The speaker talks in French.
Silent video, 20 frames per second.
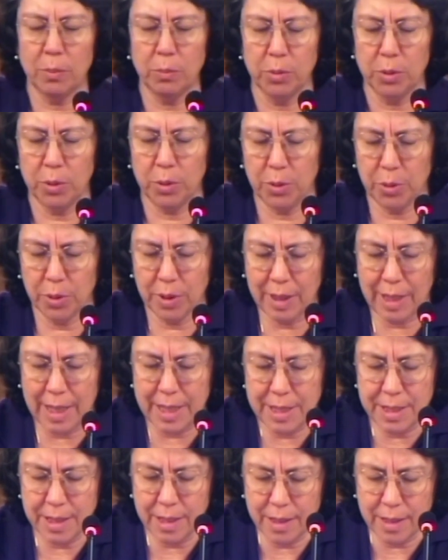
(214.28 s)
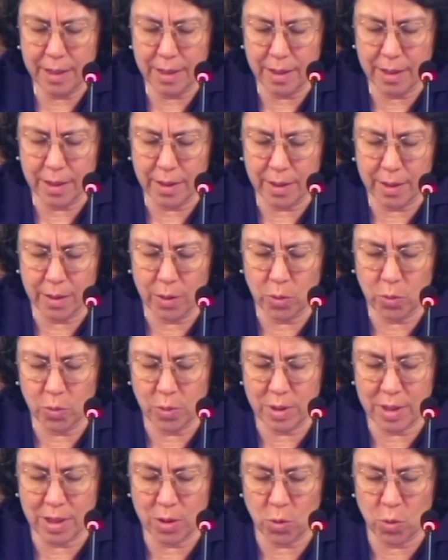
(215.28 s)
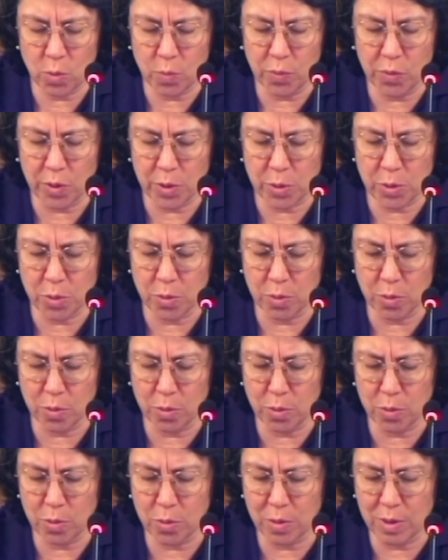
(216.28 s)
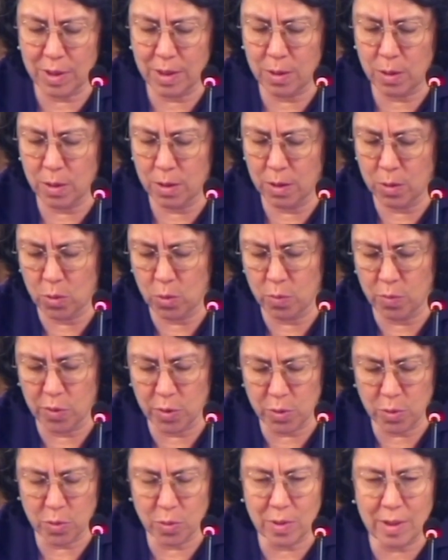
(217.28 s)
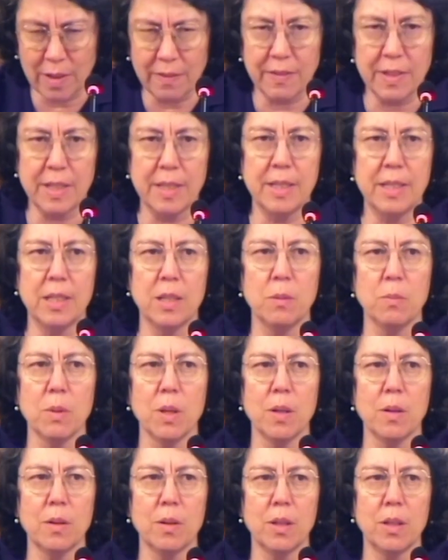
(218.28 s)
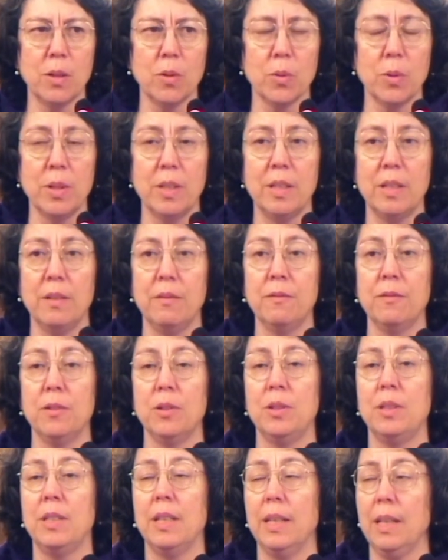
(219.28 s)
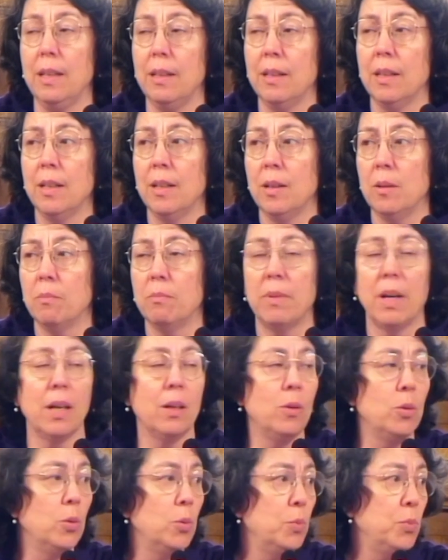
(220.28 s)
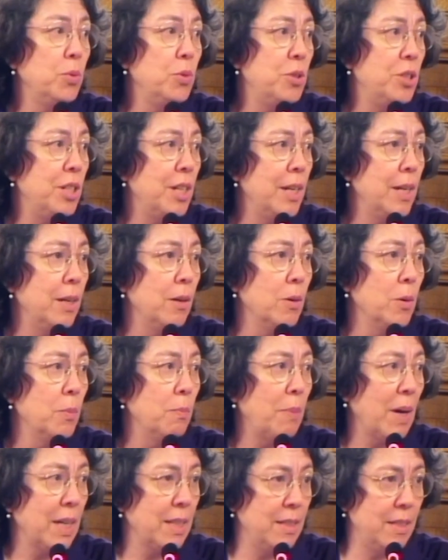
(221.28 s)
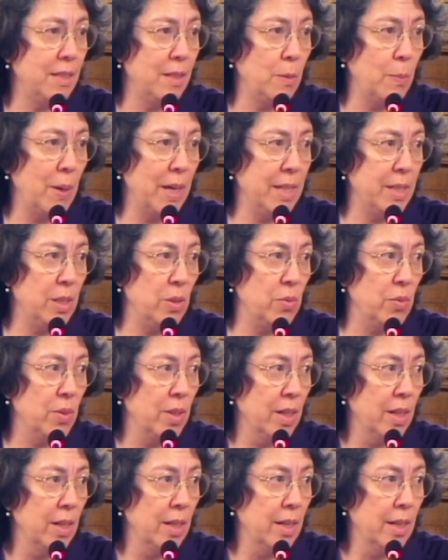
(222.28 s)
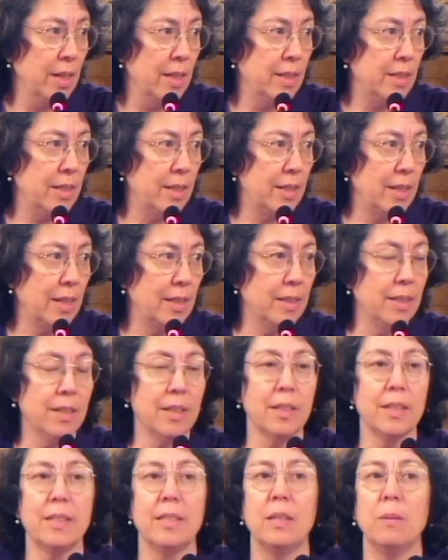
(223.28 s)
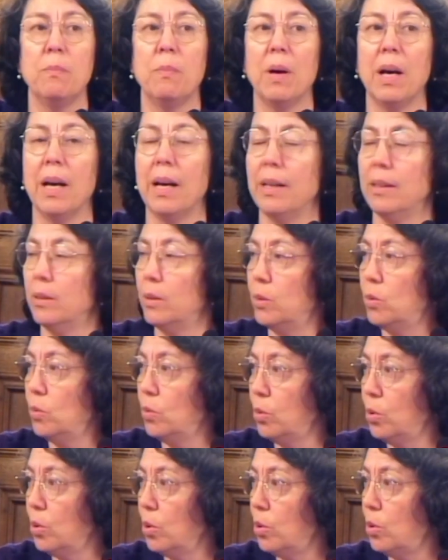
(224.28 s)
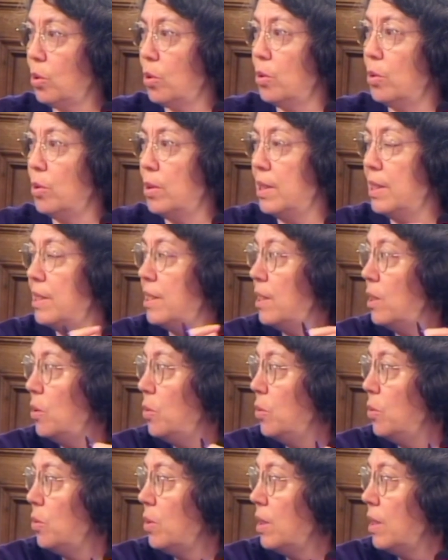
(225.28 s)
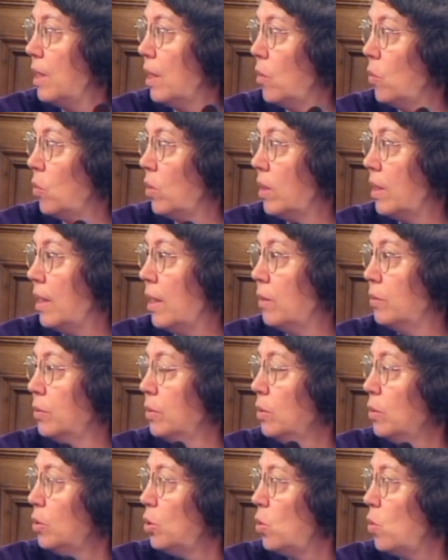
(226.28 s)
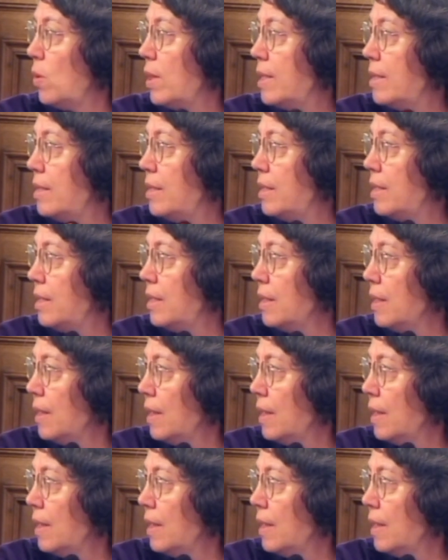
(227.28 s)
Monsieur Granier, euh, toutes ces subventions sont des subventions d'investissement qui ont été votées par le budget euh, participatif. C'est-à-dire que ce n'est pas euh, nous autres, les élus, qui avons choisi